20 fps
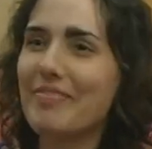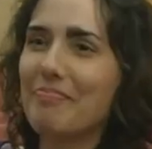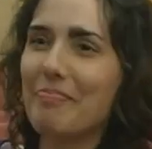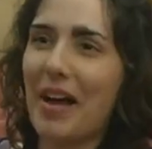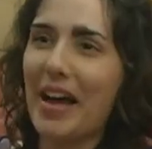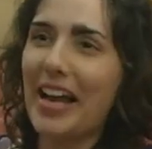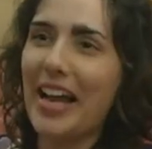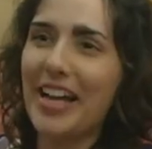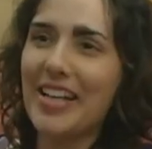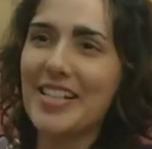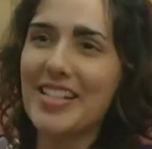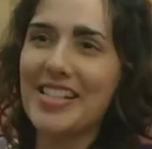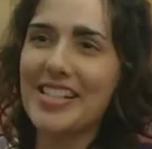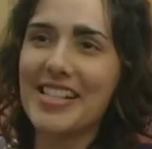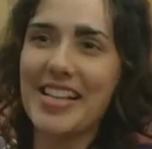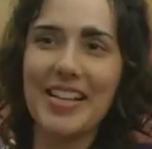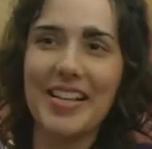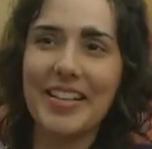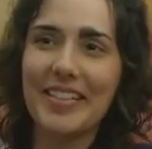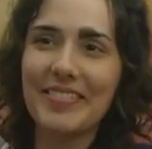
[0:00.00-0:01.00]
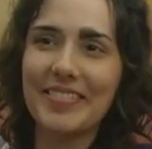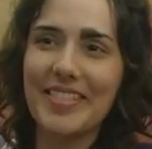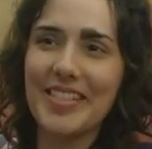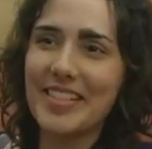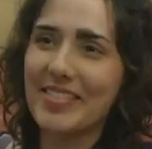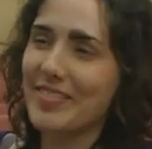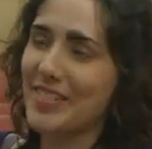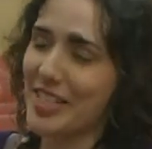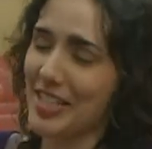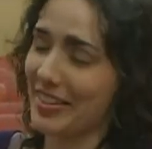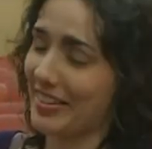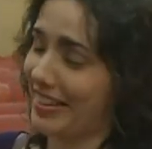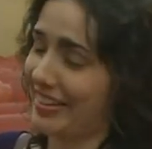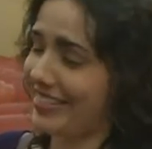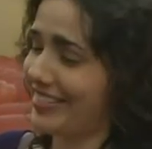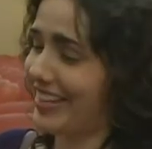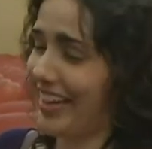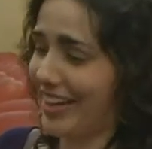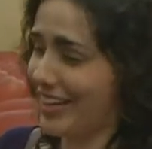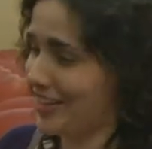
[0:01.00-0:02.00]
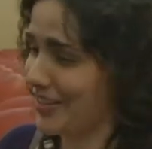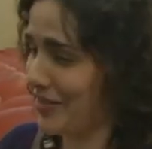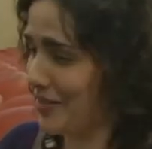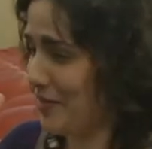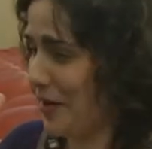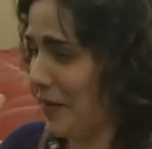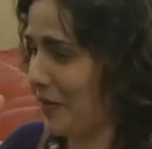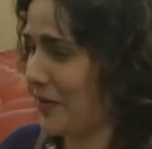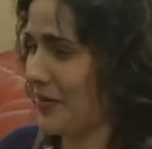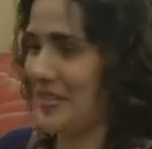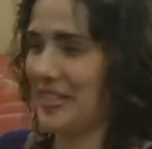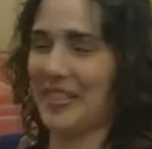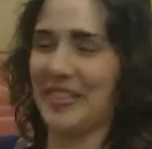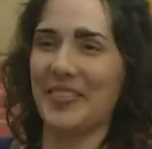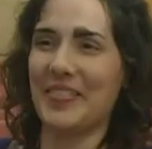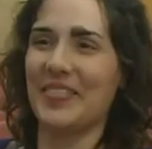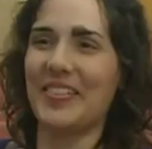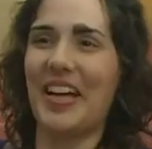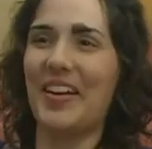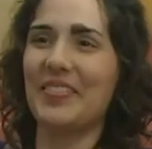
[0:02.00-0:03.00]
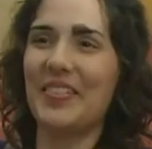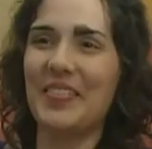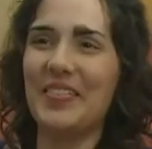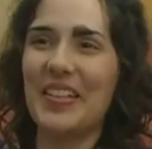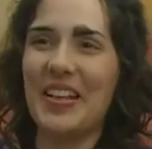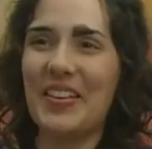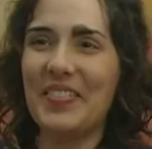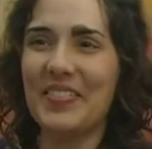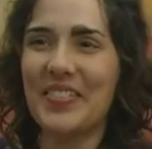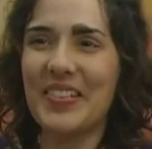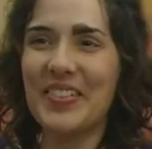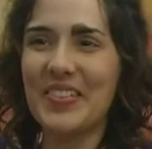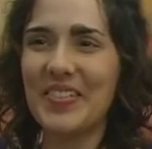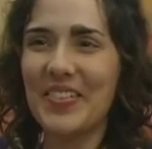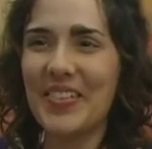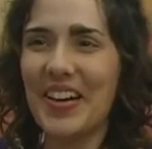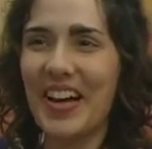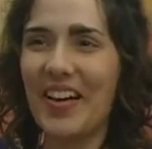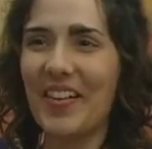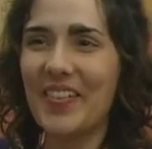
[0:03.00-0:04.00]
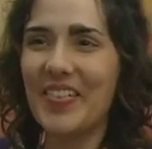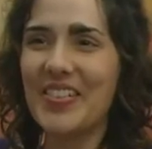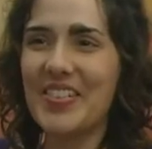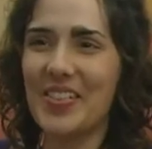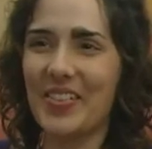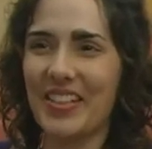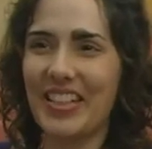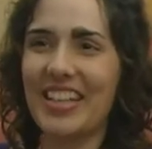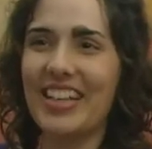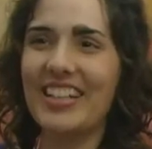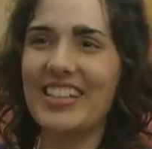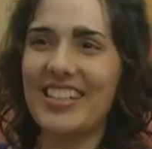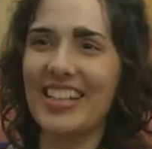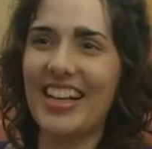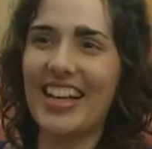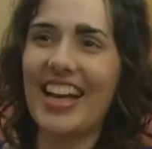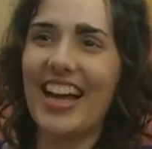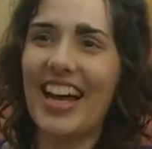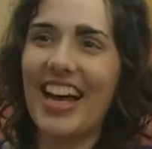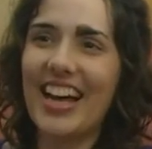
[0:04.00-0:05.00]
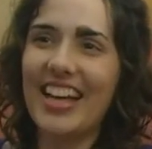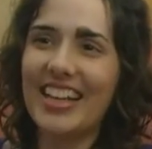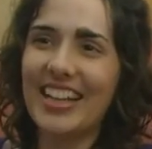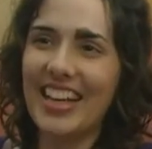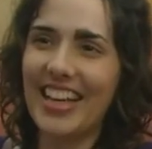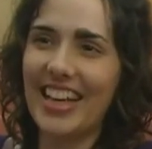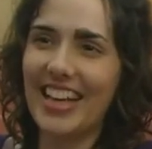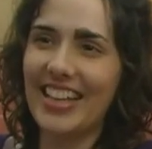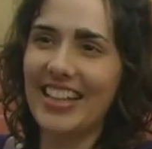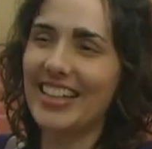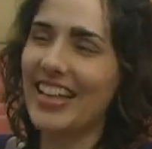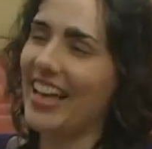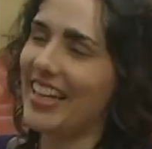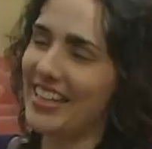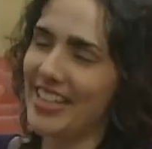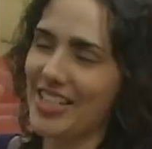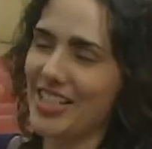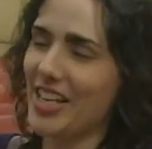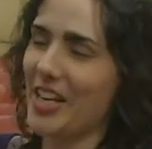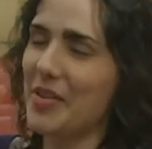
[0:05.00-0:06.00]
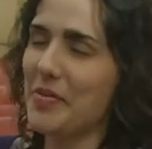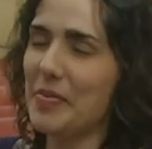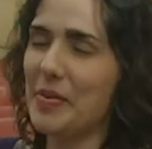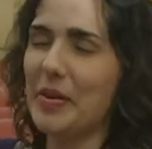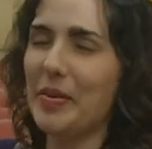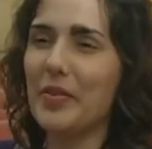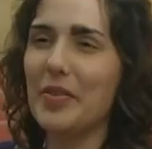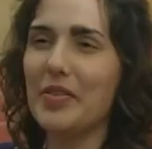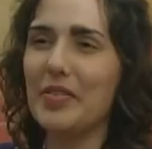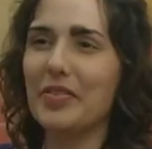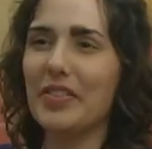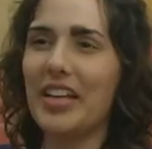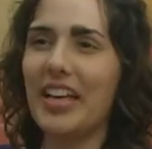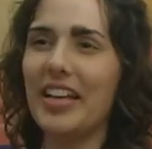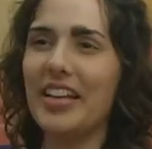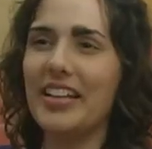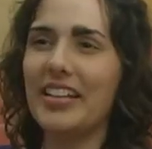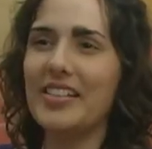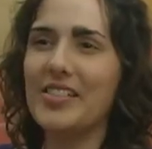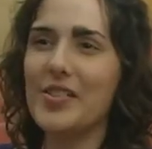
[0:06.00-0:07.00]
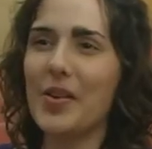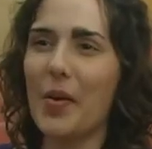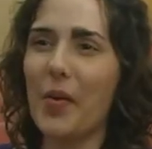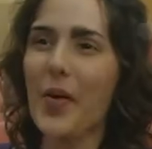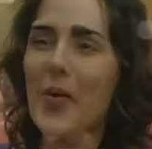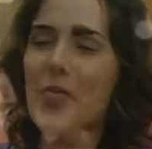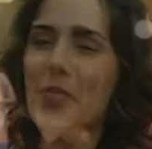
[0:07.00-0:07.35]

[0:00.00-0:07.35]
parar de, ser, de, de tentar uma coisa que não estava me levando aonde eu queria chegar, né? E aí deixei o banco e fiquei só com a